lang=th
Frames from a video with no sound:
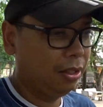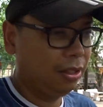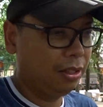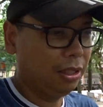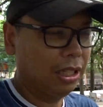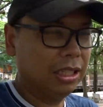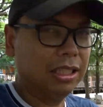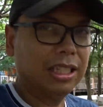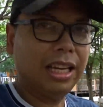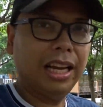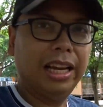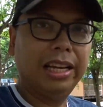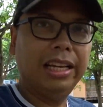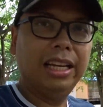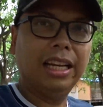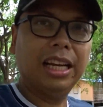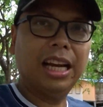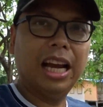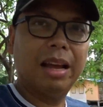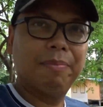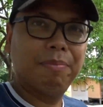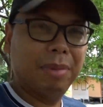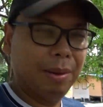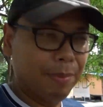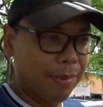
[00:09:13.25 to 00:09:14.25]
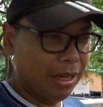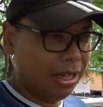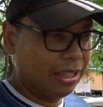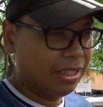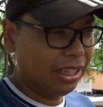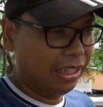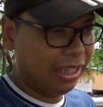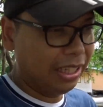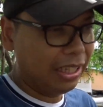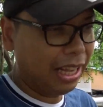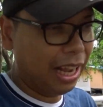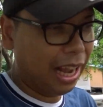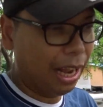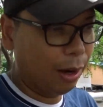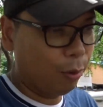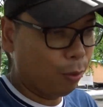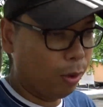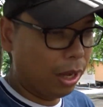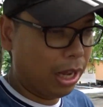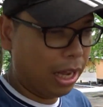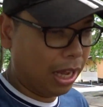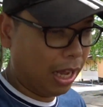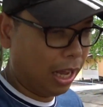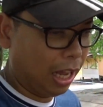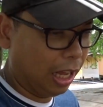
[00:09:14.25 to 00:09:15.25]
จะใช้ในการประเมินสันนิษฐาน
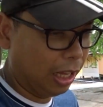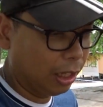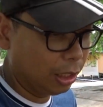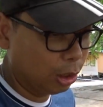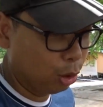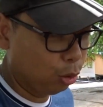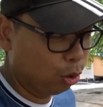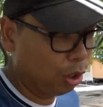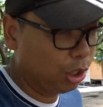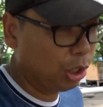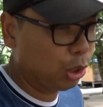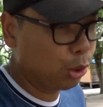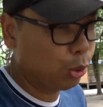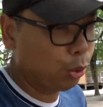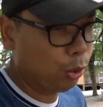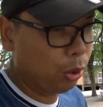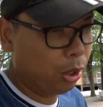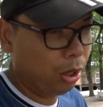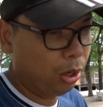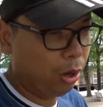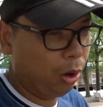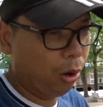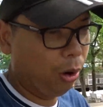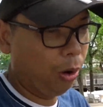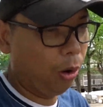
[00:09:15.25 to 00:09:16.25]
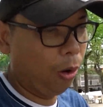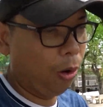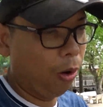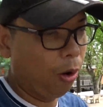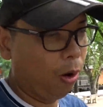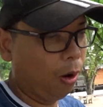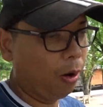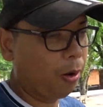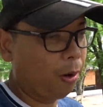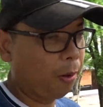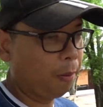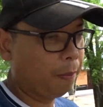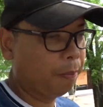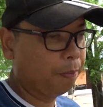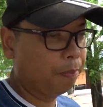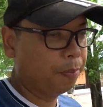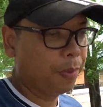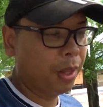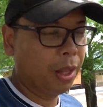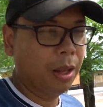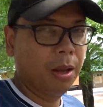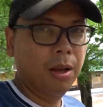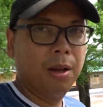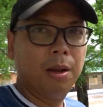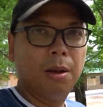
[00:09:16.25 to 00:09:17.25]
ว่าอยู่ในช่วงของ
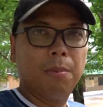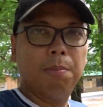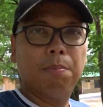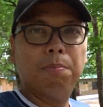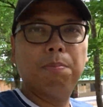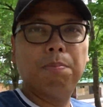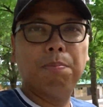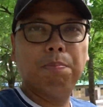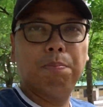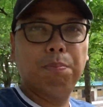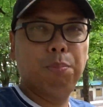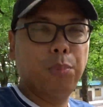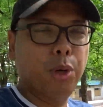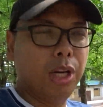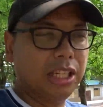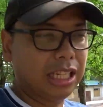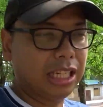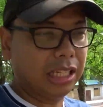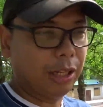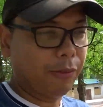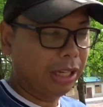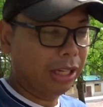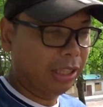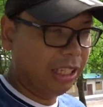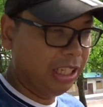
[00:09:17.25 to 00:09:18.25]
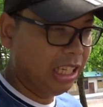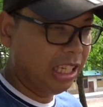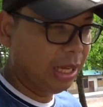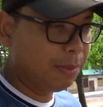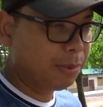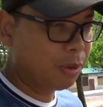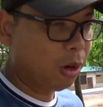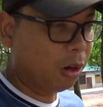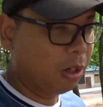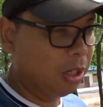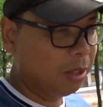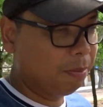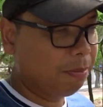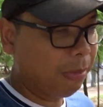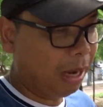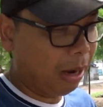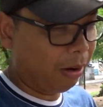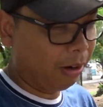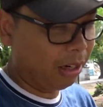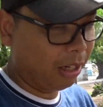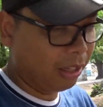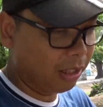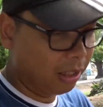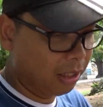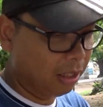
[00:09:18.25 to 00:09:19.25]
พุทธศตวรรษที่ยี่สิบสองหรือเปล่า
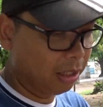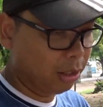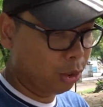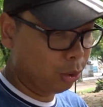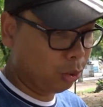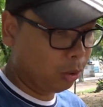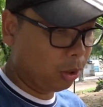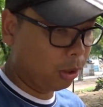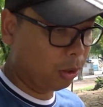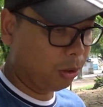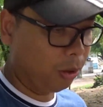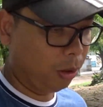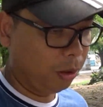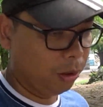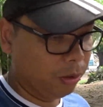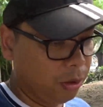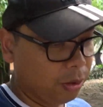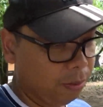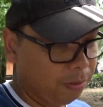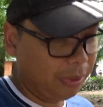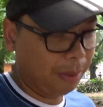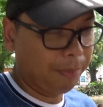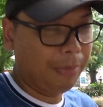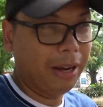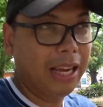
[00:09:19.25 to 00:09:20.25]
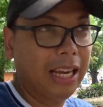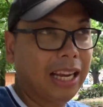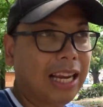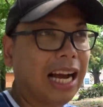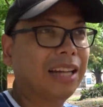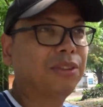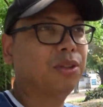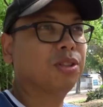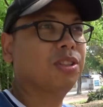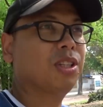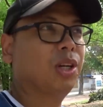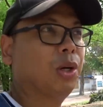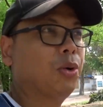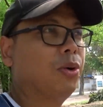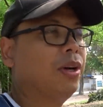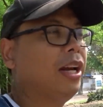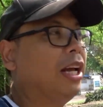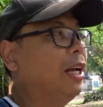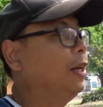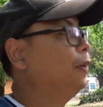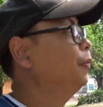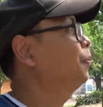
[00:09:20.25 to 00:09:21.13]
นะคือช่วงของสมเด็จพระเอกาทศรสอ่ะ